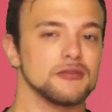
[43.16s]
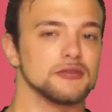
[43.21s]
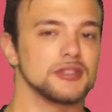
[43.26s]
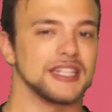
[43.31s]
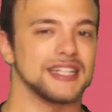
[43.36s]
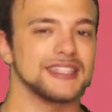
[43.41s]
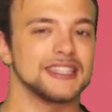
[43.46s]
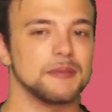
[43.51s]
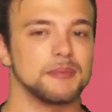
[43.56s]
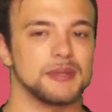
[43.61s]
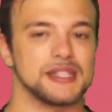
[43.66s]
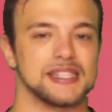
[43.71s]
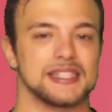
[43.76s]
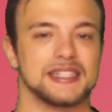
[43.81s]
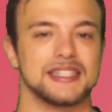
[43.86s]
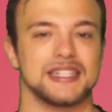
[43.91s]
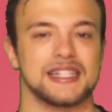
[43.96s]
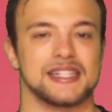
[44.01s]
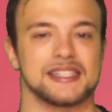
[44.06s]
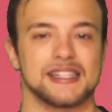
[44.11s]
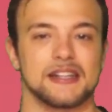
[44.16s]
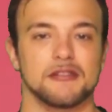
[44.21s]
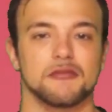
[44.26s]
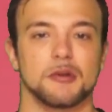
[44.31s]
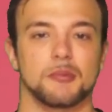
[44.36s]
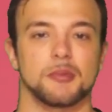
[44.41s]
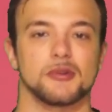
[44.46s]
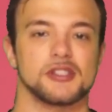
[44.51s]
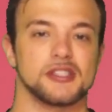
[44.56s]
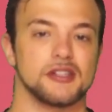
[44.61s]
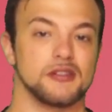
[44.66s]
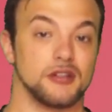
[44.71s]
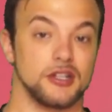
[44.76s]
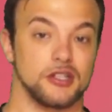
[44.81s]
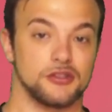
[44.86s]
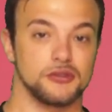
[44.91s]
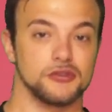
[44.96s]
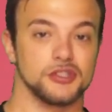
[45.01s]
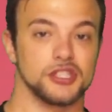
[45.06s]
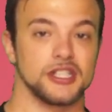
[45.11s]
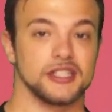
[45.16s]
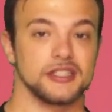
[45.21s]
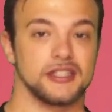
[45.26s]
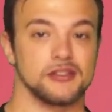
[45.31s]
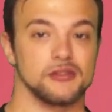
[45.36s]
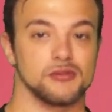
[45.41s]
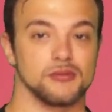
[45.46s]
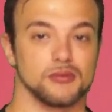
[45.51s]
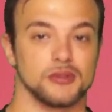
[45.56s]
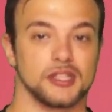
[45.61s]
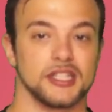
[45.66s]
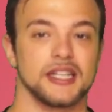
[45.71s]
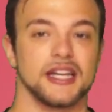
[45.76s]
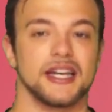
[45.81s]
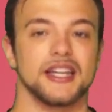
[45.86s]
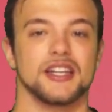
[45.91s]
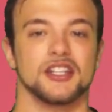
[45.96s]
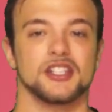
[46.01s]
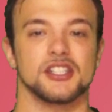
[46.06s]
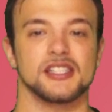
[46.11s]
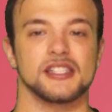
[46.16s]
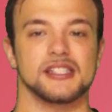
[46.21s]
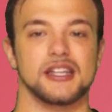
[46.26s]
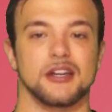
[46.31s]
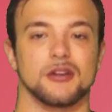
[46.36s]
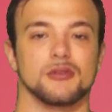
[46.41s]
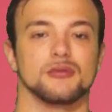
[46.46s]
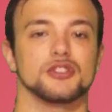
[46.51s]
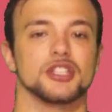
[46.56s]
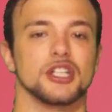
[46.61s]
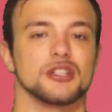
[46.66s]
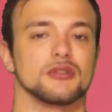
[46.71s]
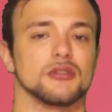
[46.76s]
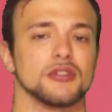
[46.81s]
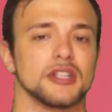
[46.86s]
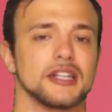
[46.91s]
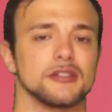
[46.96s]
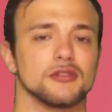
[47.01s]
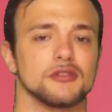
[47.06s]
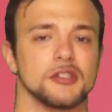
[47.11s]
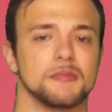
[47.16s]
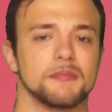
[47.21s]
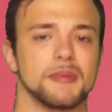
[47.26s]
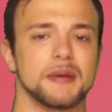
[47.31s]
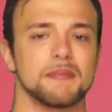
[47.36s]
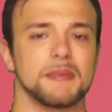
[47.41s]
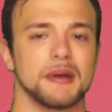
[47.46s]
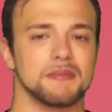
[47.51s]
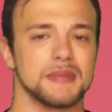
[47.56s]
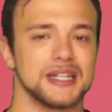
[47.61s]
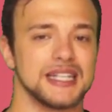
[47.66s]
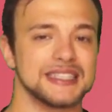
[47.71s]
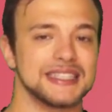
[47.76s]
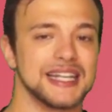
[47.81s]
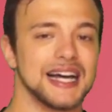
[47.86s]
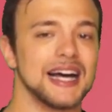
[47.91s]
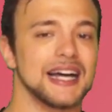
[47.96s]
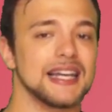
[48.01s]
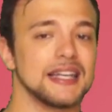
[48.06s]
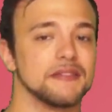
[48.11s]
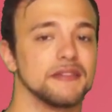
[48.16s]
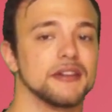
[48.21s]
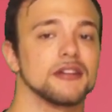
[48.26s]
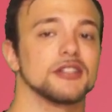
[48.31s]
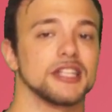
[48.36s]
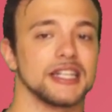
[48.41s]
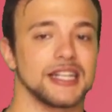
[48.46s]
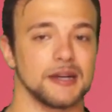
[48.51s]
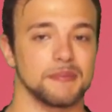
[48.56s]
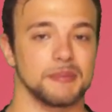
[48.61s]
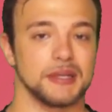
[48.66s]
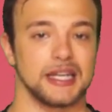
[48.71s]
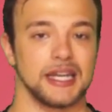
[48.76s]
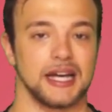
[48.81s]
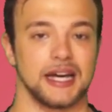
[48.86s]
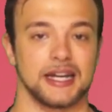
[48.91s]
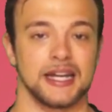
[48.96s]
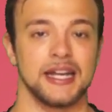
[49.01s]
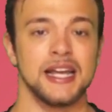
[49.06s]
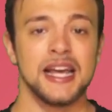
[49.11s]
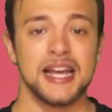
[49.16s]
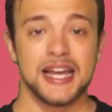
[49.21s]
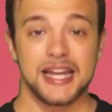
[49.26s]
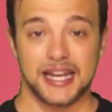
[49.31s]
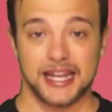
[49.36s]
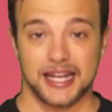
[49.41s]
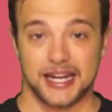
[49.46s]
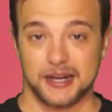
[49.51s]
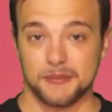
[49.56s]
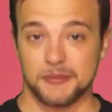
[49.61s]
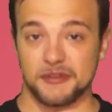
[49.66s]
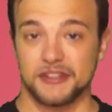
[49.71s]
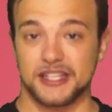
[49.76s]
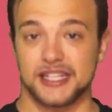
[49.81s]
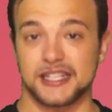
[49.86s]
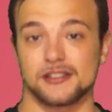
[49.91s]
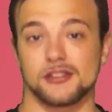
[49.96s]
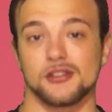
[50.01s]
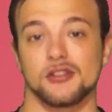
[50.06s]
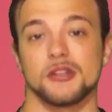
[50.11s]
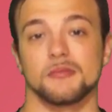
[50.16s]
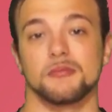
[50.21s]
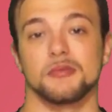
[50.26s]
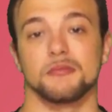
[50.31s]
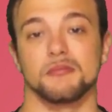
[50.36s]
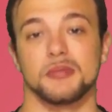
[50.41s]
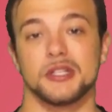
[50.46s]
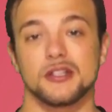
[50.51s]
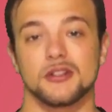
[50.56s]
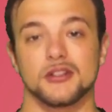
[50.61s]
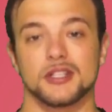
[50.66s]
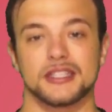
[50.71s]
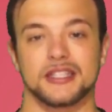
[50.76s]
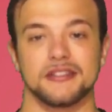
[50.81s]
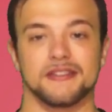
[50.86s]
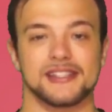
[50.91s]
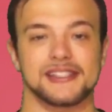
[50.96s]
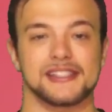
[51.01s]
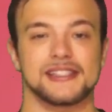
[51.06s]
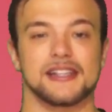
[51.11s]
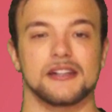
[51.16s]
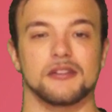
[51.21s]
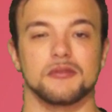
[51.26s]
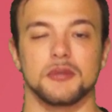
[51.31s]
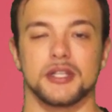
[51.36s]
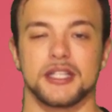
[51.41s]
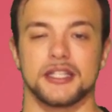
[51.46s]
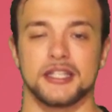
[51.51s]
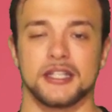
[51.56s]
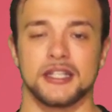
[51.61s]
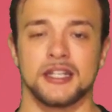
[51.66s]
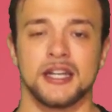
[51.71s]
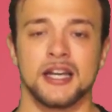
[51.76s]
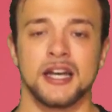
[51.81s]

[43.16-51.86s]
nutrienti presenti nel sangue possano raggiungere i tessuti è necessario un certo grado di permeabilità a livello dei capillari, le ramificazioni più piccole dei vasi sanguigni.